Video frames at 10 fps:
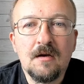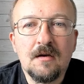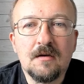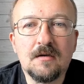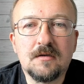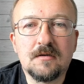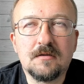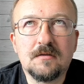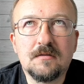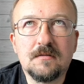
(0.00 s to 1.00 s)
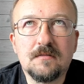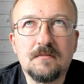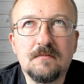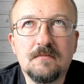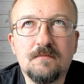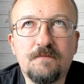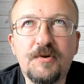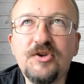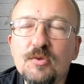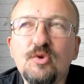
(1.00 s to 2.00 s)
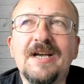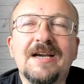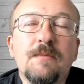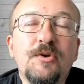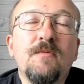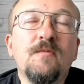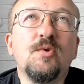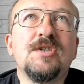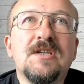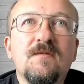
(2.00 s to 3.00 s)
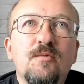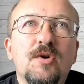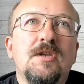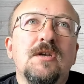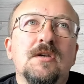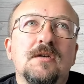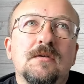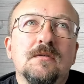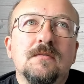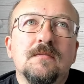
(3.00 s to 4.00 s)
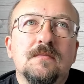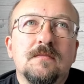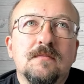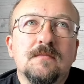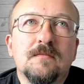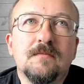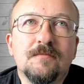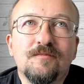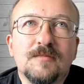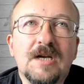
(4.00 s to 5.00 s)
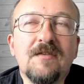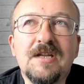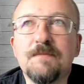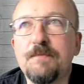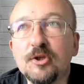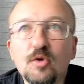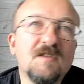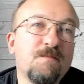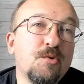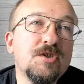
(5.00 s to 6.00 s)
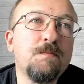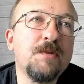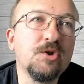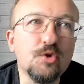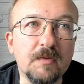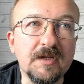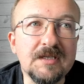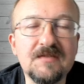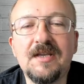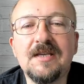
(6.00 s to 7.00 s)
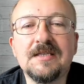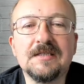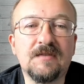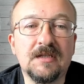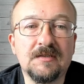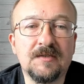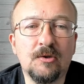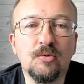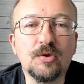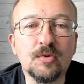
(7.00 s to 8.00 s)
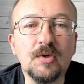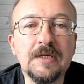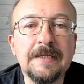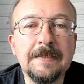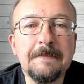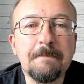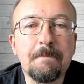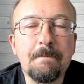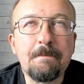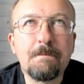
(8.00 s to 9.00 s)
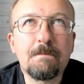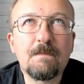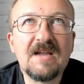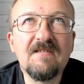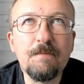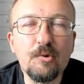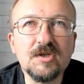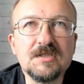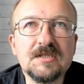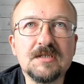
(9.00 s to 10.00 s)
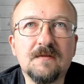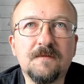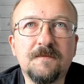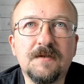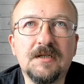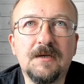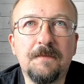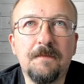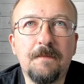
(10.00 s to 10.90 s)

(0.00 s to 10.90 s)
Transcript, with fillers: А, почему так? И почему вдруг сегодня, как говорится, подумав, Путин передумал? Извините за тавтологию. Вопрос в